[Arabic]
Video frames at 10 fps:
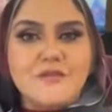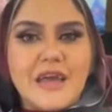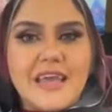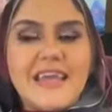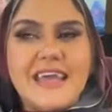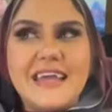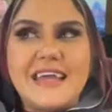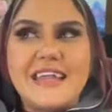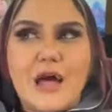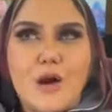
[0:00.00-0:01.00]
فايه
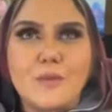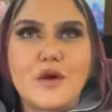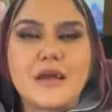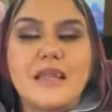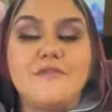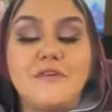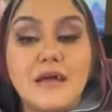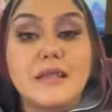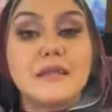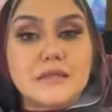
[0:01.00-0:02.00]
الابراج اللي
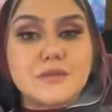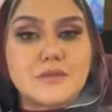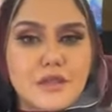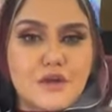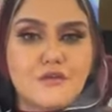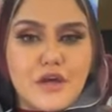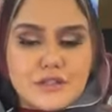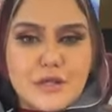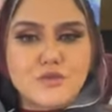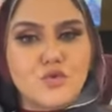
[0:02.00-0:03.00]
فعلا لازم تثق في
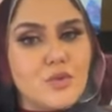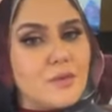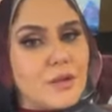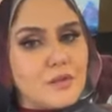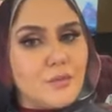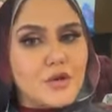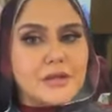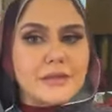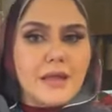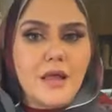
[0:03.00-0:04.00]
احساسهم لما
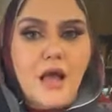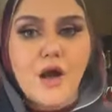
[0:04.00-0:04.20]
البرج ده